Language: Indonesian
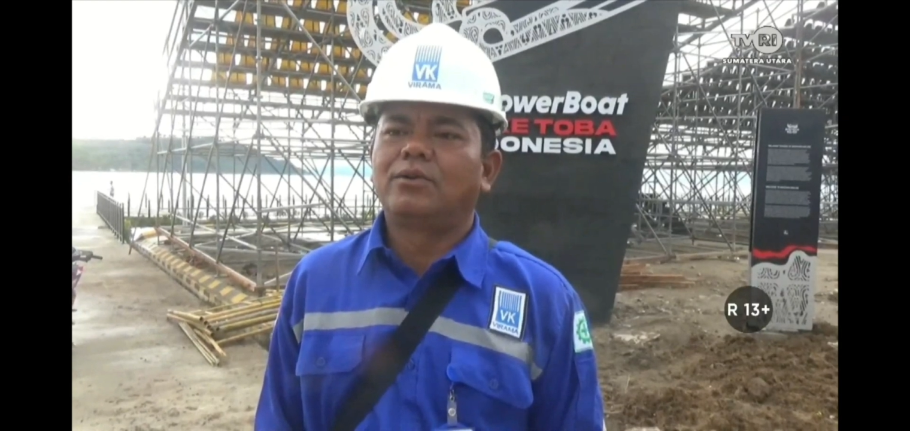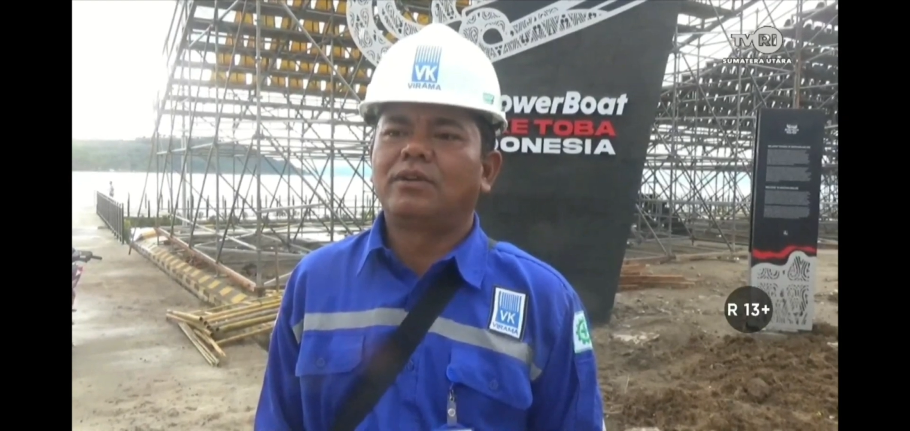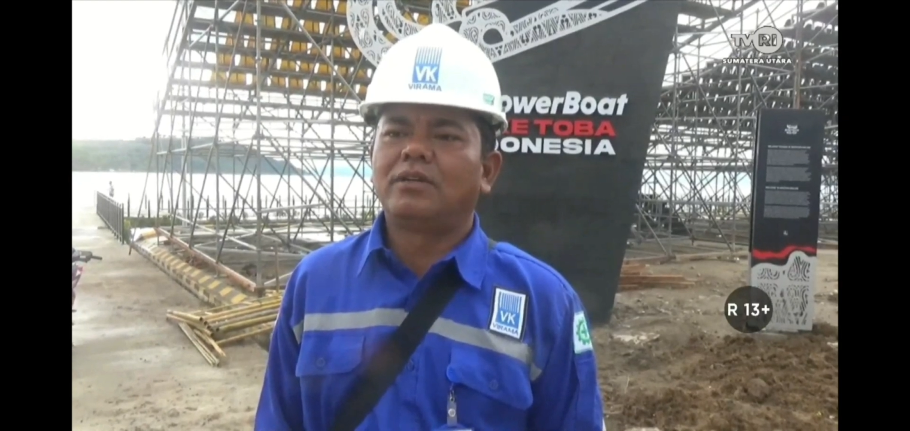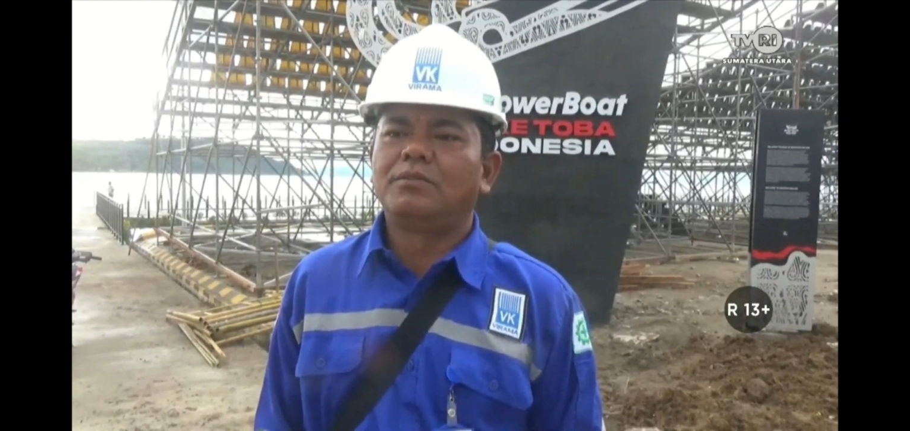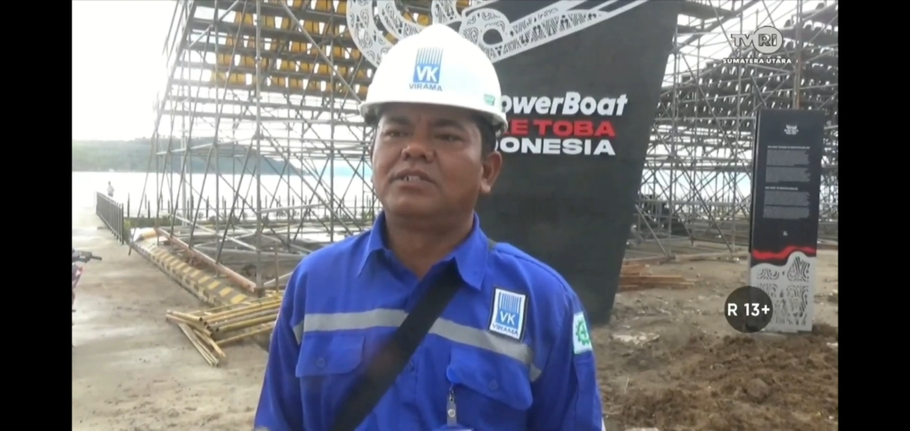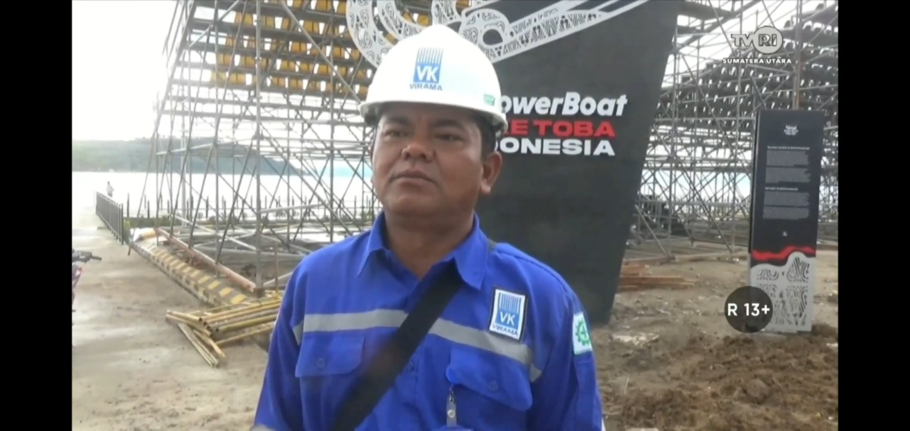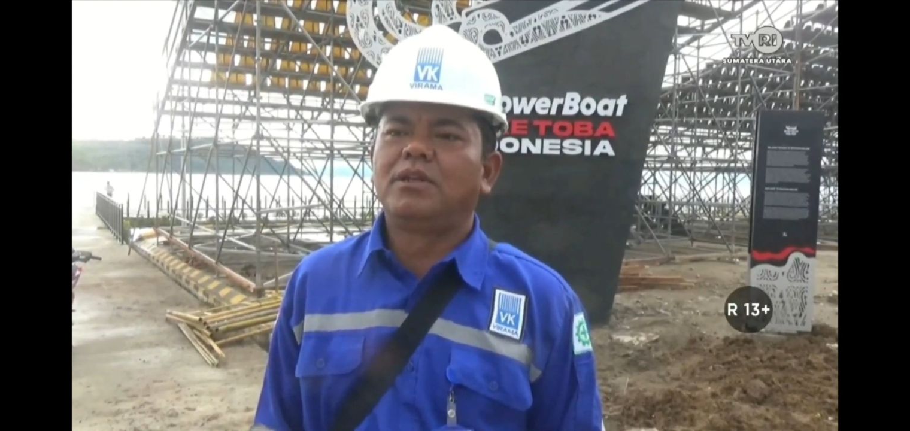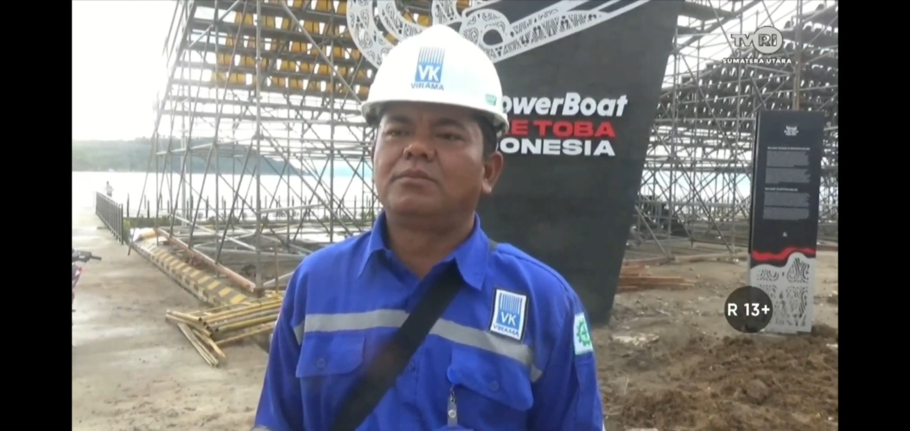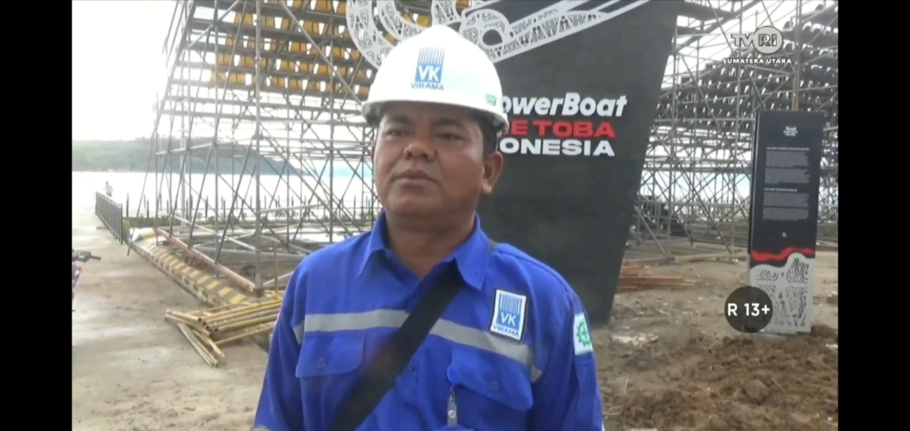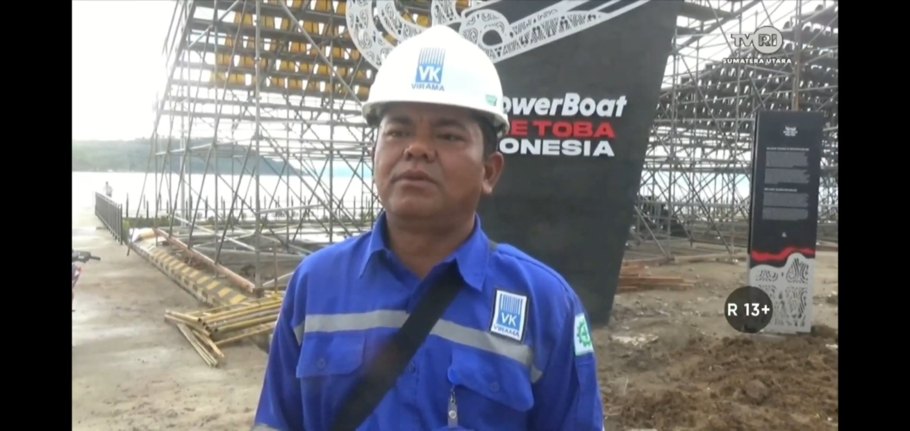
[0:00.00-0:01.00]
kurang lebih
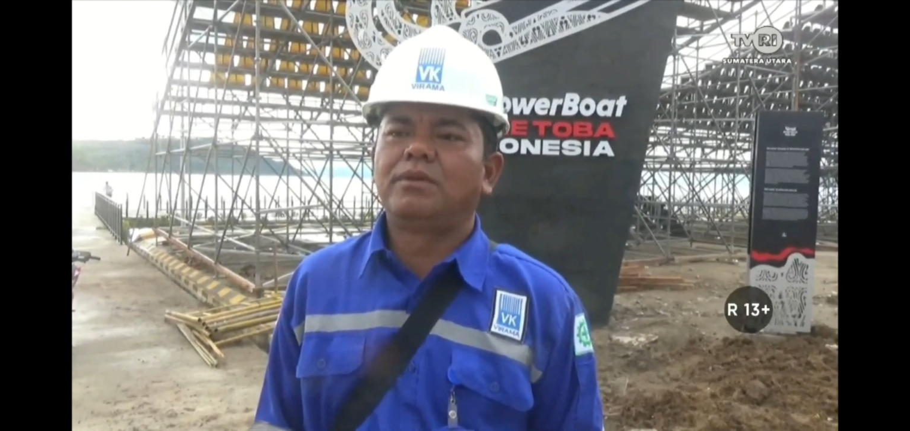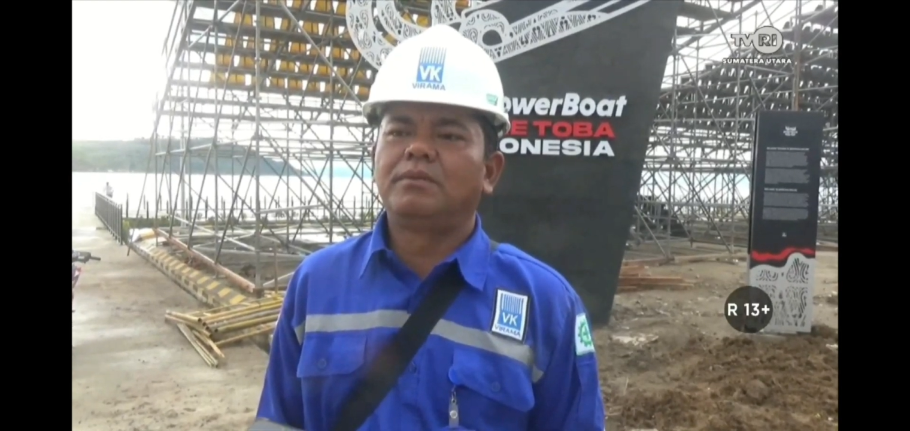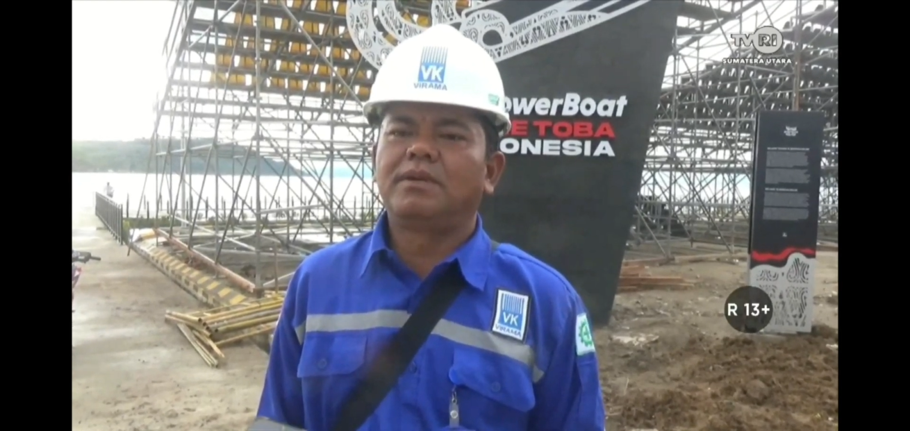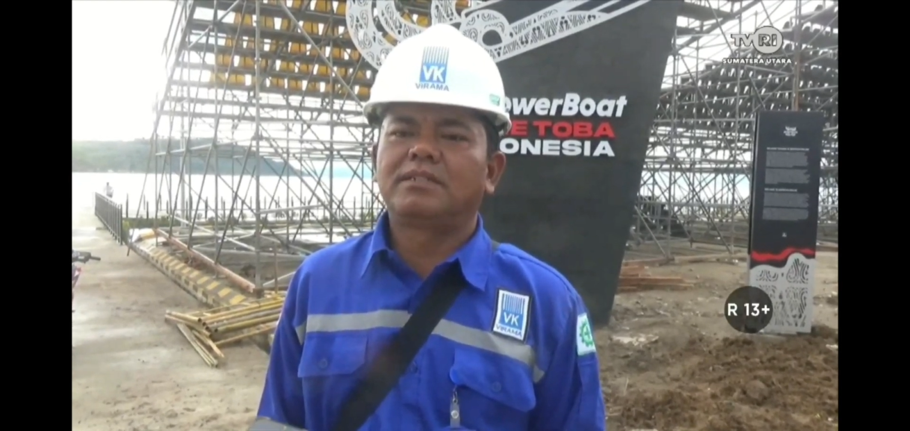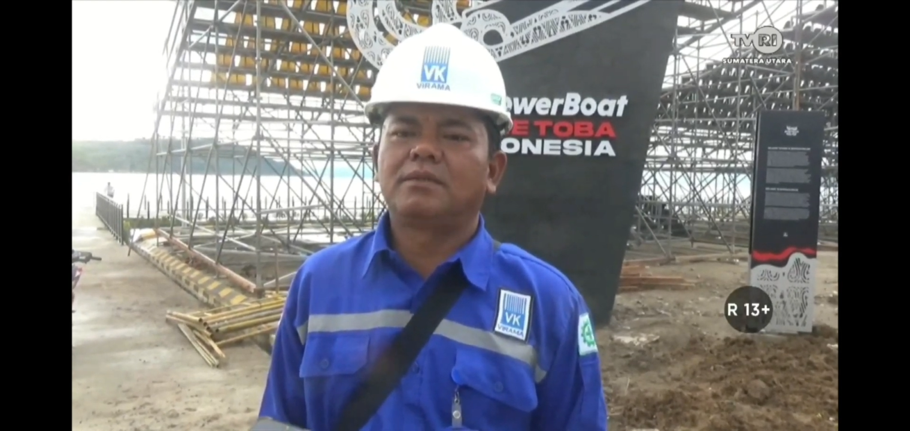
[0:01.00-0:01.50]
95